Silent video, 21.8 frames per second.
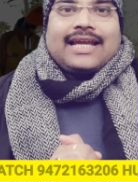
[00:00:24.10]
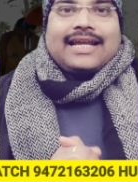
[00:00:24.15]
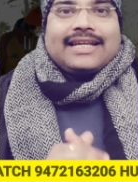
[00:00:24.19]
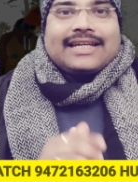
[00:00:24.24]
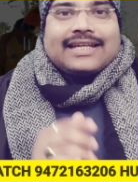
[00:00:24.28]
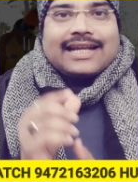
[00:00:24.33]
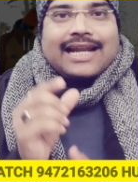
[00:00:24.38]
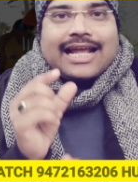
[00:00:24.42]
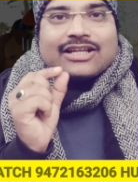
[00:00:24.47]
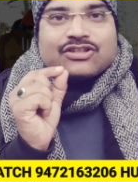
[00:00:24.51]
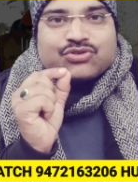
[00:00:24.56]

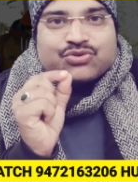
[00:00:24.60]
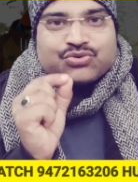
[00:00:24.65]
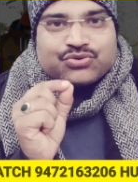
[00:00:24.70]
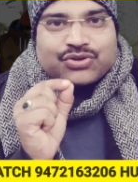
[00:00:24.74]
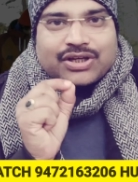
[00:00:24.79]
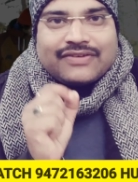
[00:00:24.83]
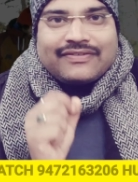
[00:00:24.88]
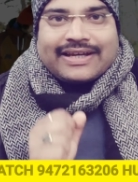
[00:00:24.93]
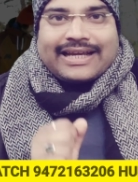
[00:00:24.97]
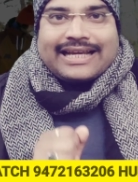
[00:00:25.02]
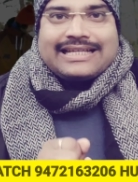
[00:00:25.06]
यानी क्लास टू
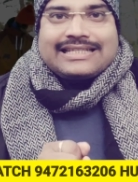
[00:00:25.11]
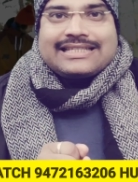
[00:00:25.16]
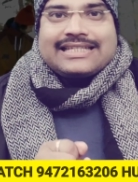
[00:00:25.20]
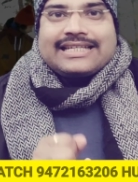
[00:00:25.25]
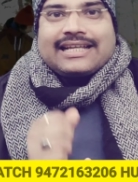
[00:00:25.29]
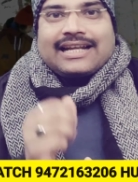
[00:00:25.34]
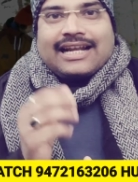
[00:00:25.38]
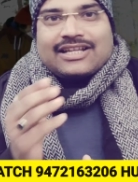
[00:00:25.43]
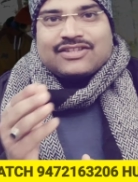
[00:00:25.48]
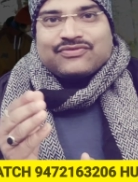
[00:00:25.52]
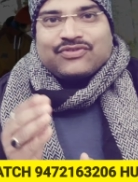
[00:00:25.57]
की
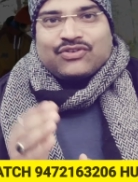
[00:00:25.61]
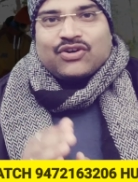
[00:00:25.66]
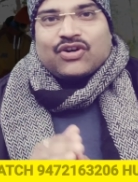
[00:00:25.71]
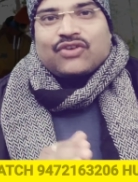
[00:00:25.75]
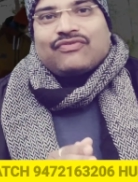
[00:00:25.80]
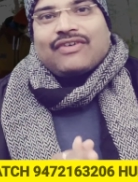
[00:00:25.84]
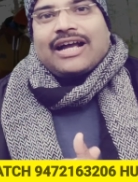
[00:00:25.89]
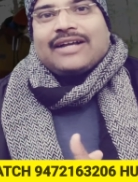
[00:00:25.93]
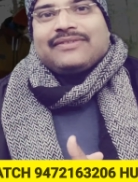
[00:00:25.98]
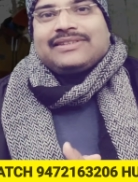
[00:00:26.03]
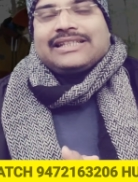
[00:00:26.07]
वैकेंसी क्लास
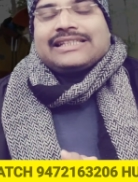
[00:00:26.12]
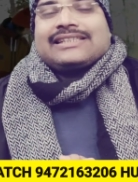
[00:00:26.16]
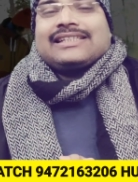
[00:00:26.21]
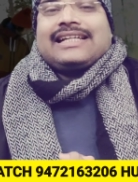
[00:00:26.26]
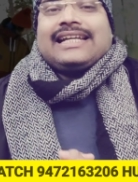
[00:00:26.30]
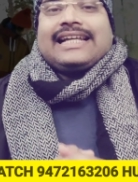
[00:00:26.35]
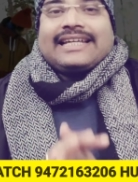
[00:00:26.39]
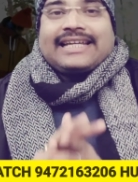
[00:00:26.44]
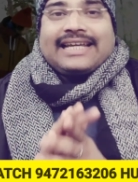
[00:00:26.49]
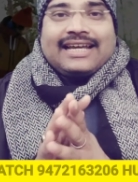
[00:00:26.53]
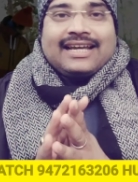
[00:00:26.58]
फोर फाइव सिक्स
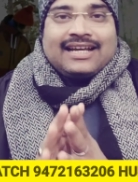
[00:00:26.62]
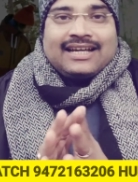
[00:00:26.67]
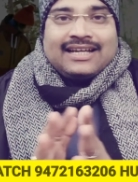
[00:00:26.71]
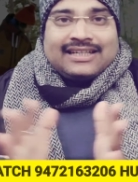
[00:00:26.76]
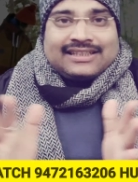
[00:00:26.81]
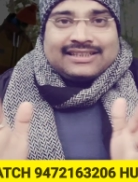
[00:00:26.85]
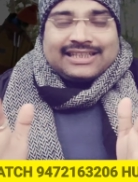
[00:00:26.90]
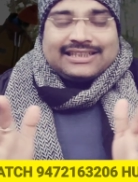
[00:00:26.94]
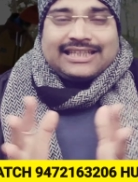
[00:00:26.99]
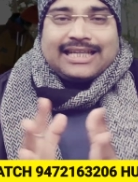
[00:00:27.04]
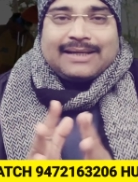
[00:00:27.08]
से लेके
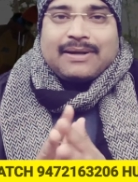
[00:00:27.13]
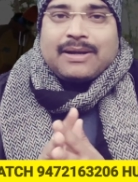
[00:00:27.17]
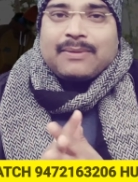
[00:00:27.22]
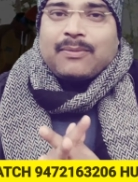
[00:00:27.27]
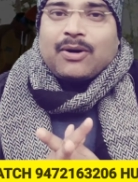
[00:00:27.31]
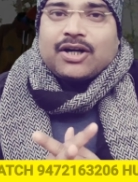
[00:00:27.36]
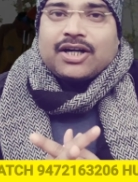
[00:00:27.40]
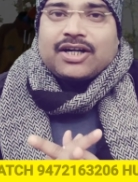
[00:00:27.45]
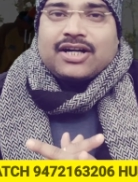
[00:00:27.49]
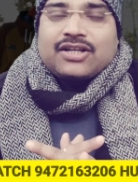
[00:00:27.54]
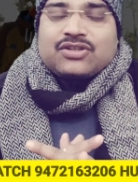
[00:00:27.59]
जितने भी
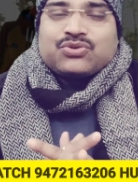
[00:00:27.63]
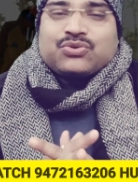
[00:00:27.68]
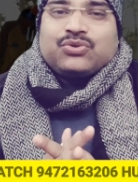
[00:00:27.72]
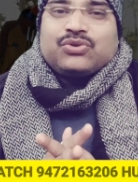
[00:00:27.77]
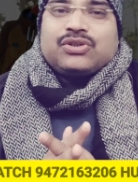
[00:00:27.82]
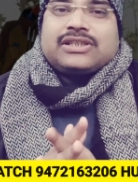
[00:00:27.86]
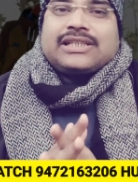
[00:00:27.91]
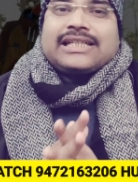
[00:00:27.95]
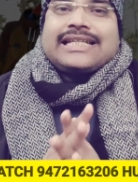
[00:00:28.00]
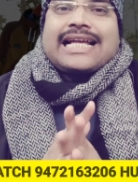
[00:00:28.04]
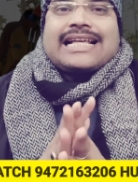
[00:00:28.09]
इंपॉर्टेंट
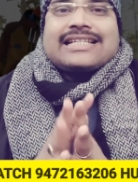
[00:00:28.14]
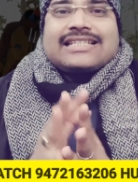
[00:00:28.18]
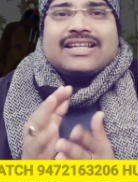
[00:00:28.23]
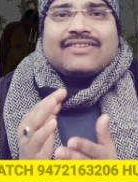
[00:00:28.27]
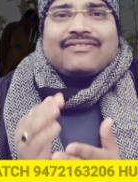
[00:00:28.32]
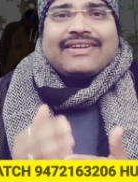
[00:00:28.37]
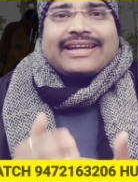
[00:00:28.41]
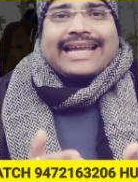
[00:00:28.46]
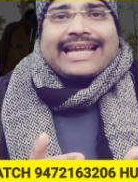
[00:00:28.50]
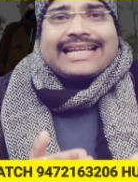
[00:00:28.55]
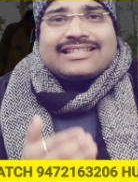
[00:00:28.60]
स्कूल से
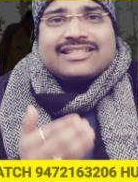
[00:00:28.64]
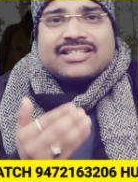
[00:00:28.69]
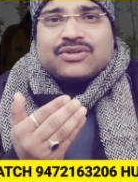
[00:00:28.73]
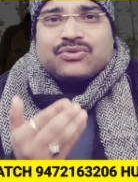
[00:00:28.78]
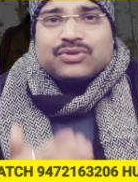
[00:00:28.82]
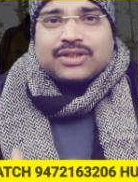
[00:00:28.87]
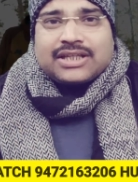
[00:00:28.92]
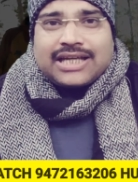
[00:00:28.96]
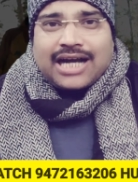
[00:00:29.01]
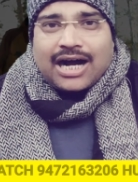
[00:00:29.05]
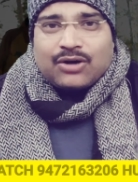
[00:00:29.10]
जैसी वैकेंसी
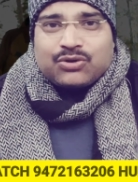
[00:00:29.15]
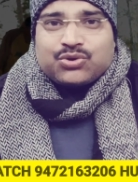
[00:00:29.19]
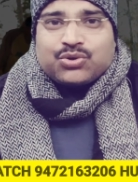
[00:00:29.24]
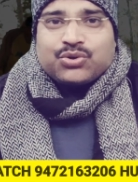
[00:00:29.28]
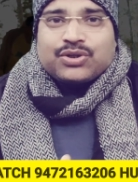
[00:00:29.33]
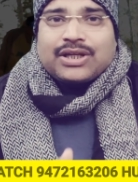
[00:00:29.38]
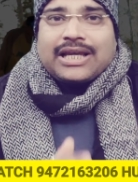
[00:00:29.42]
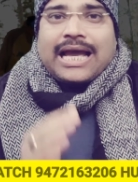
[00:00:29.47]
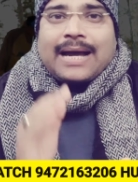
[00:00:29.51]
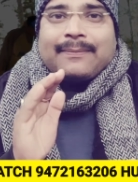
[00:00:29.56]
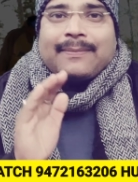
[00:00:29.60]
उनकी आउट
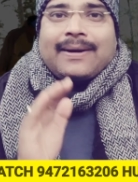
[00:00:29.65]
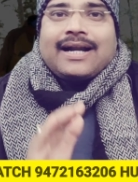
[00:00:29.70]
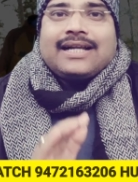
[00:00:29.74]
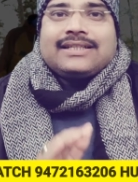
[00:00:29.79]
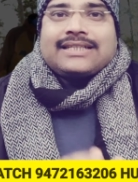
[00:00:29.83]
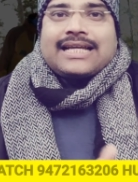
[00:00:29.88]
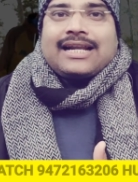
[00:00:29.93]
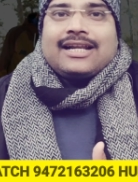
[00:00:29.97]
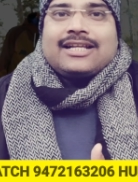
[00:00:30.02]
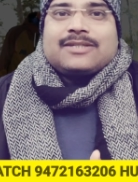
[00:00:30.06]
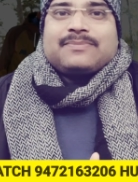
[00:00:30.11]
होगी हमारे
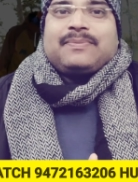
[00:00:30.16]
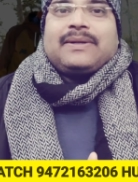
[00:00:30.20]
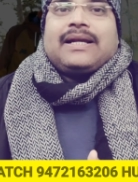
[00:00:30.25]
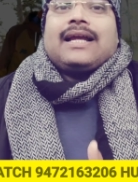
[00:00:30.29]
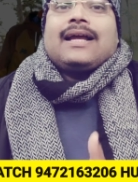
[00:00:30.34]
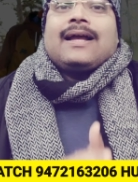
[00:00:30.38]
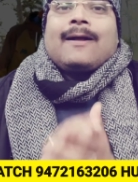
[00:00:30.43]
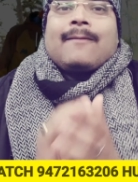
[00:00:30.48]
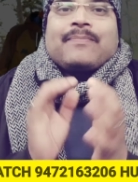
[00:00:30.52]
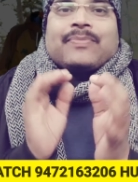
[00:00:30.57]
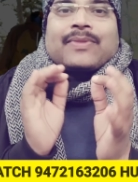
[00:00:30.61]
चैनल्स
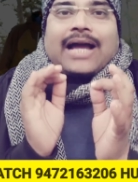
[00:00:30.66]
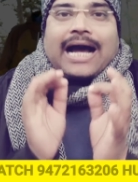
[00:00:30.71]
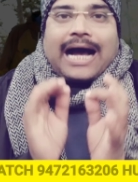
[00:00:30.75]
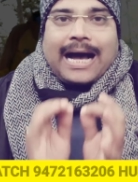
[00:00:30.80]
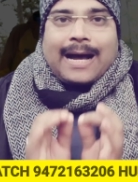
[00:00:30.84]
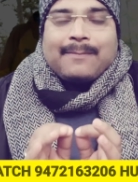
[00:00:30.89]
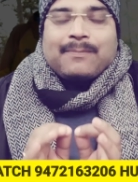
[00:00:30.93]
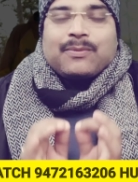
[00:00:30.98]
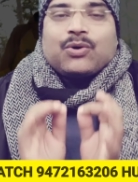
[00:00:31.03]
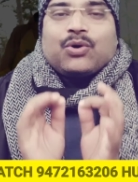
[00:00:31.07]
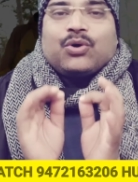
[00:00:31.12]
पे
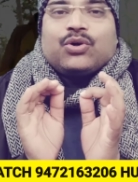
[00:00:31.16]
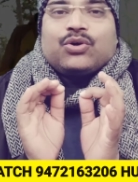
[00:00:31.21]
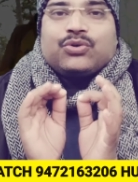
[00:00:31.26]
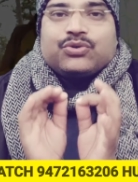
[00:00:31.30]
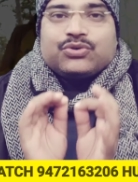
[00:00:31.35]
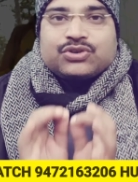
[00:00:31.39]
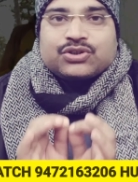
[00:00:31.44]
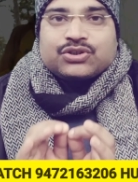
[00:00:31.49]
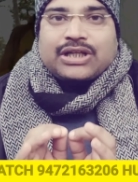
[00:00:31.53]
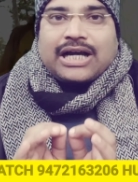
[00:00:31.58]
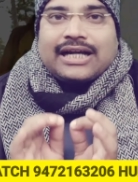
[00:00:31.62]
आपको
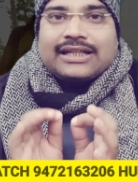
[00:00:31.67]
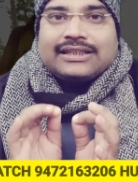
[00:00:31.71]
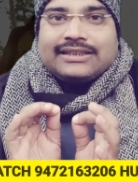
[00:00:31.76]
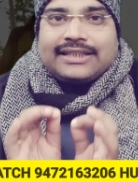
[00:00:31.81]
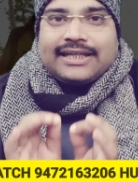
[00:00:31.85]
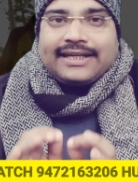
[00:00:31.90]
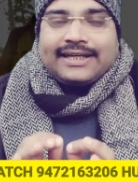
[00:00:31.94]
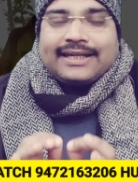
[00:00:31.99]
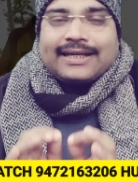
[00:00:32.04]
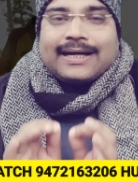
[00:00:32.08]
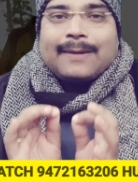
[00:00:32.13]
उसका
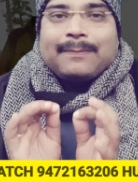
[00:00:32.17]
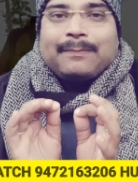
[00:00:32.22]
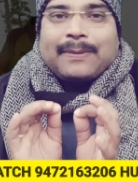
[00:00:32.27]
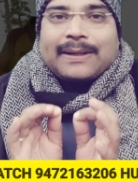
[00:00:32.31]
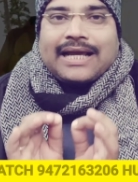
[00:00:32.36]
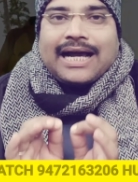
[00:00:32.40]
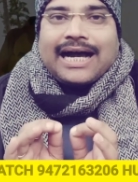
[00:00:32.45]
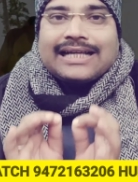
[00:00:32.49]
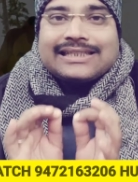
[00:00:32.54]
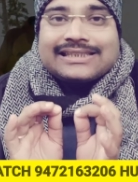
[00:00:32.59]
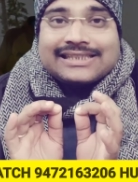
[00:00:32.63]
देने का
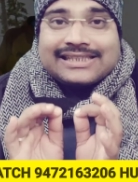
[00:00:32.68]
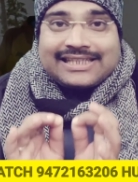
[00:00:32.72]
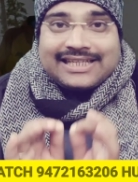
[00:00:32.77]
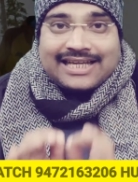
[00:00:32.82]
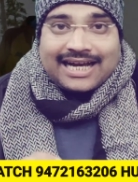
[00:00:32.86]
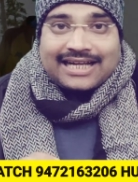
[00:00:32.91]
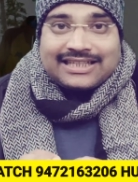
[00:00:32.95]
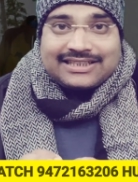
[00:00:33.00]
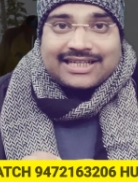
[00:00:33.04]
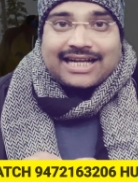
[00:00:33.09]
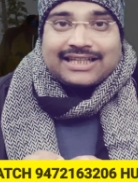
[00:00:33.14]
प्रयास
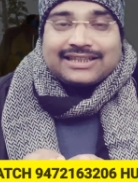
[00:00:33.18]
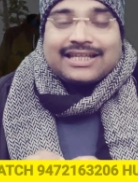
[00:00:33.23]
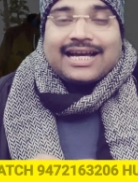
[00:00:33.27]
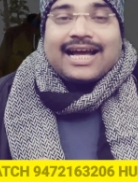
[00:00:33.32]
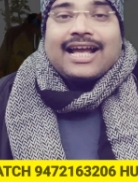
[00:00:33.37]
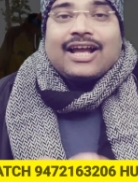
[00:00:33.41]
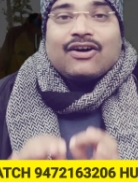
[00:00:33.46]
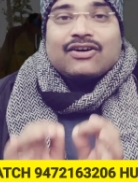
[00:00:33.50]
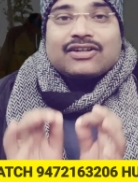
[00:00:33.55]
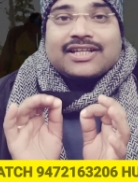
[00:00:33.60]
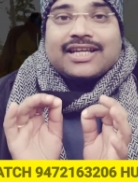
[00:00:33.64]
किया जाता
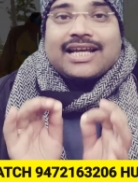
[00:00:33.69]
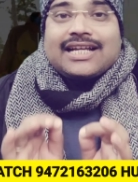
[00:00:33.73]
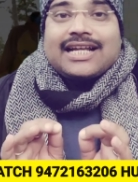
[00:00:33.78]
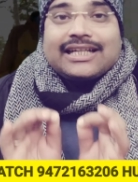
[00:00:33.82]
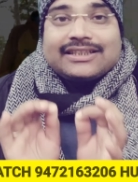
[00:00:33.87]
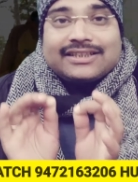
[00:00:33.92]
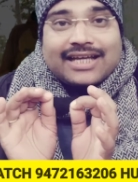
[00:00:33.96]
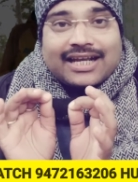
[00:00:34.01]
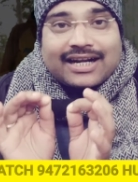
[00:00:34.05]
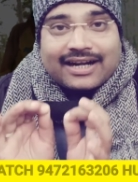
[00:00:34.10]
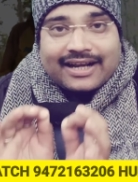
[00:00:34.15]
है और किया
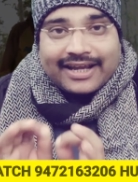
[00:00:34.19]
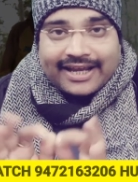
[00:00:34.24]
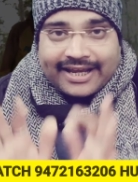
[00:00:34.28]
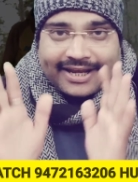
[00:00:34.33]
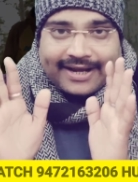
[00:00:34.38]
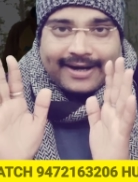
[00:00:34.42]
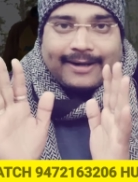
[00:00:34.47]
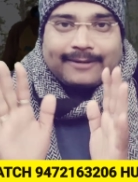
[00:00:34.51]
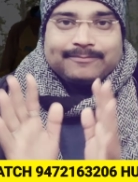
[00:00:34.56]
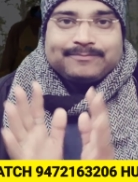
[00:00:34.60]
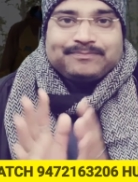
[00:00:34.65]
जाता
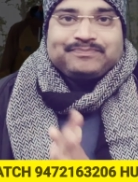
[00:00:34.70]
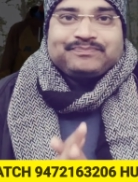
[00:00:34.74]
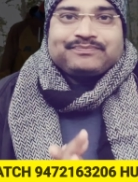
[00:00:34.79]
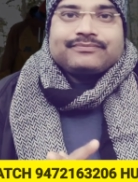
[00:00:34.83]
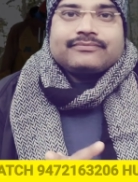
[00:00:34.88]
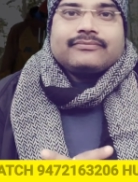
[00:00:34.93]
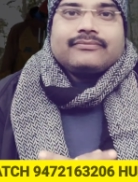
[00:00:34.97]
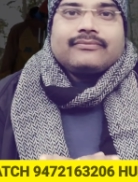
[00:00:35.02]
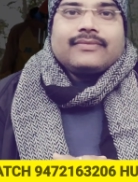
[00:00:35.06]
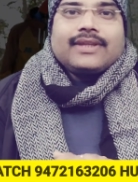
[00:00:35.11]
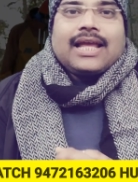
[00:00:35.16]
रहेगा
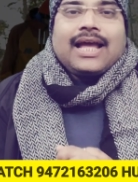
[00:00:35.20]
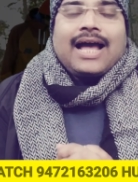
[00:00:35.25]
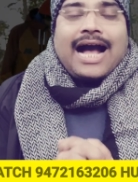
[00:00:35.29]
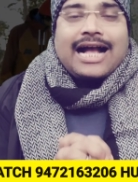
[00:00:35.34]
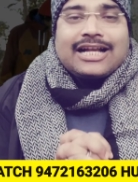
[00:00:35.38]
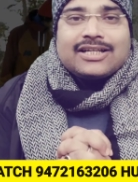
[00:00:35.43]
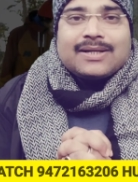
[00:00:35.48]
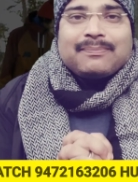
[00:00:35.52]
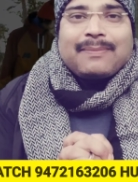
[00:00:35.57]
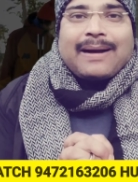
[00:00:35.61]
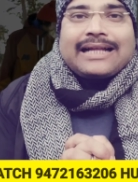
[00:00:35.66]

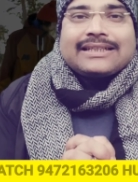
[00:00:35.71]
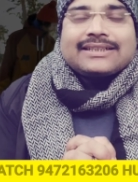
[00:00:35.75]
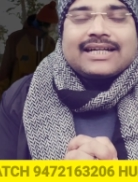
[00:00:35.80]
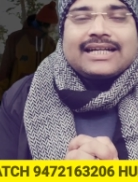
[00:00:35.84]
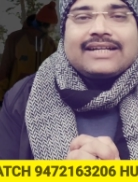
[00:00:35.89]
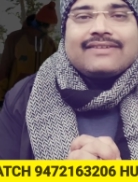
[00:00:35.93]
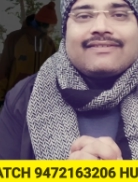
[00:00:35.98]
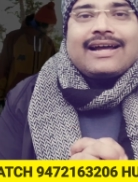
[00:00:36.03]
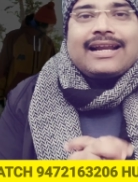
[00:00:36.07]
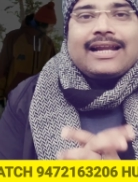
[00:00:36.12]
आज हम बात करने